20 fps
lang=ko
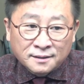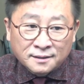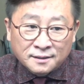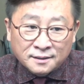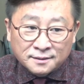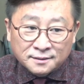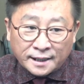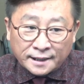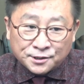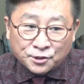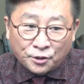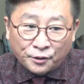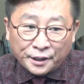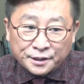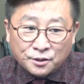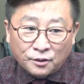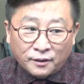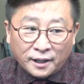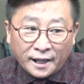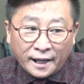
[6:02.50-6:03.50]

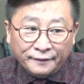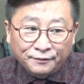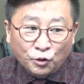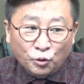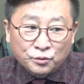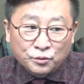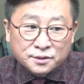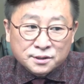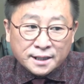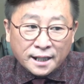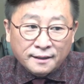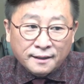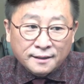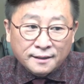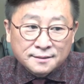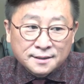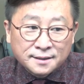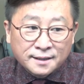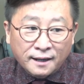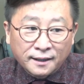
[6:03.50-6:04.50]
계속해서 한동훈
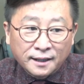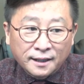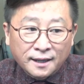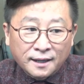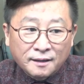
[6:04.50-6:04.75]
장관을 향해